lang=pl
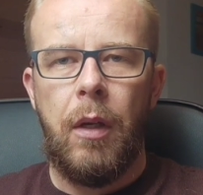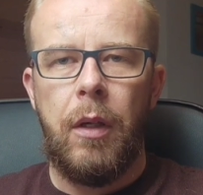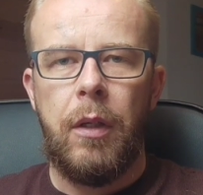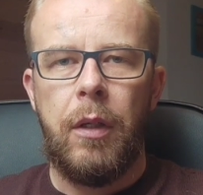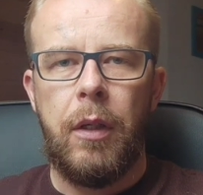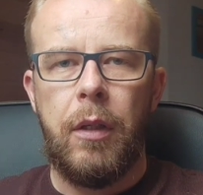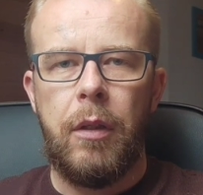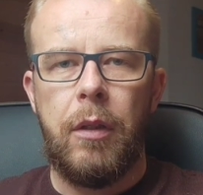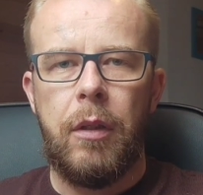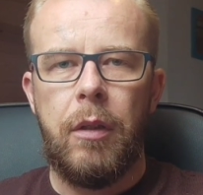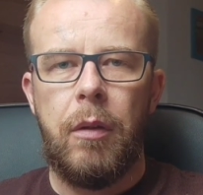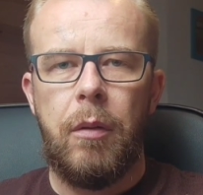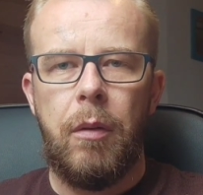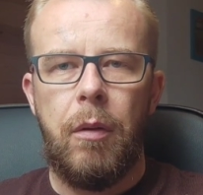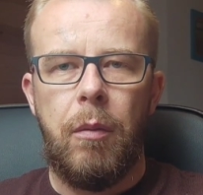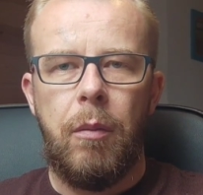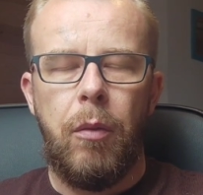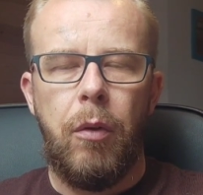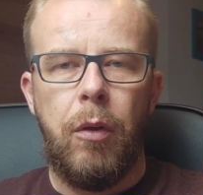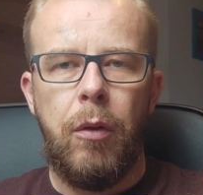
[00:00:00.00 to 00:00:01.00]
I kiedy
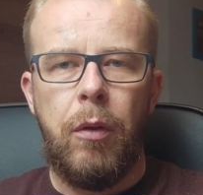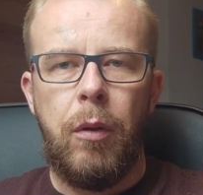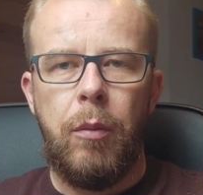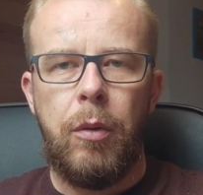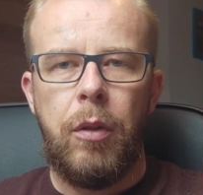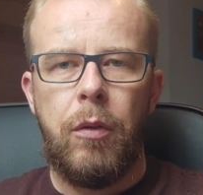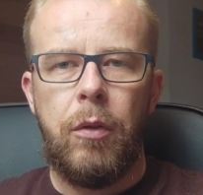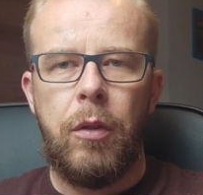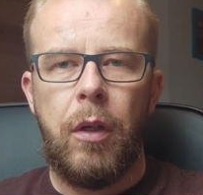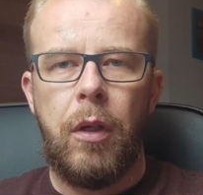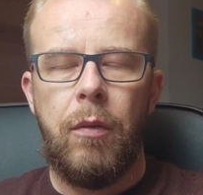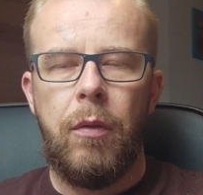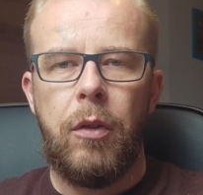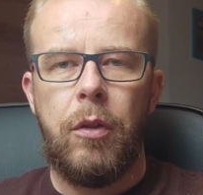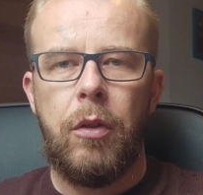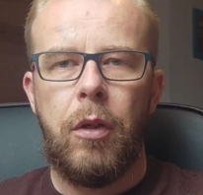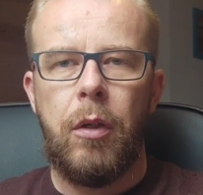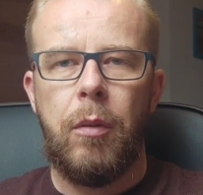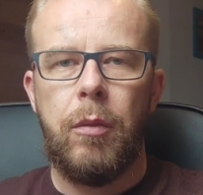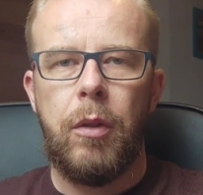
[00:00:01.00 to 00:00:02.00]
modliłem się wczoraj
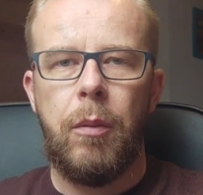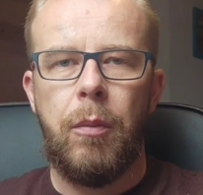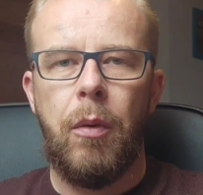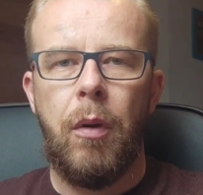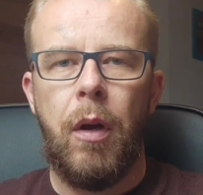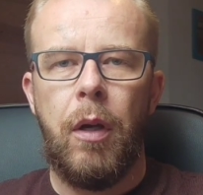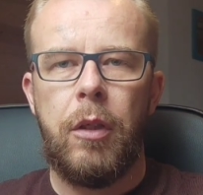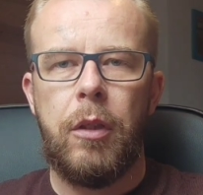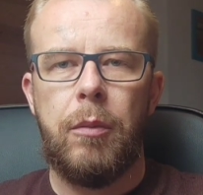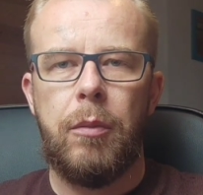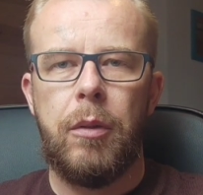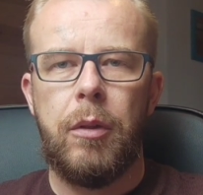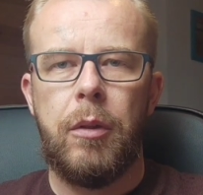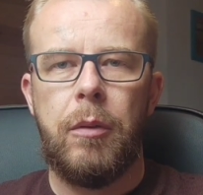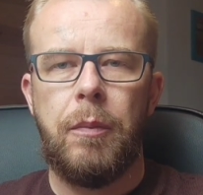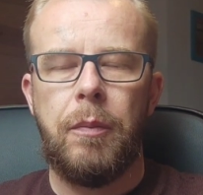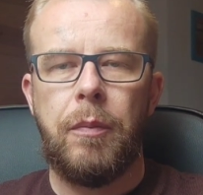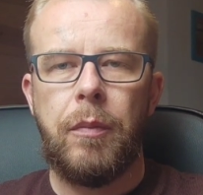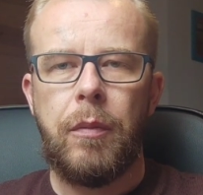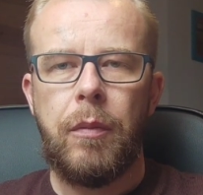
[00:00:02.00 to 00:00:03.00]
wieczorem do Boga, żeby